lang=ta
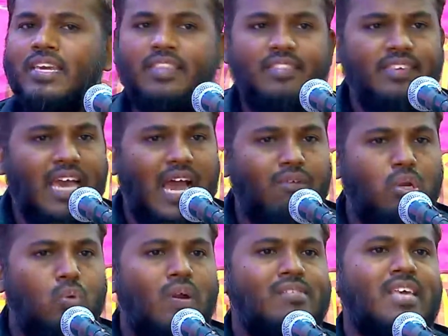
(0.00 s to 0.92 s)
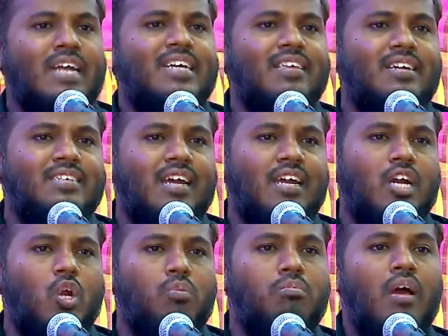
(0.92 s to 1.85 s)
இந்தியாவில் உள்ள
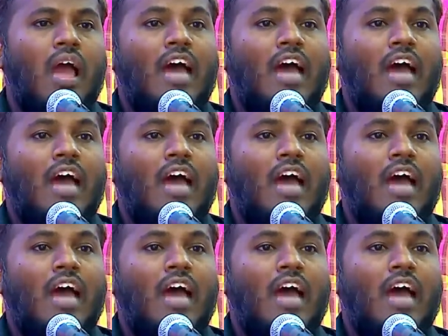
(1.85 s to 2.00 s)
சட்டத்திட்டங்களும்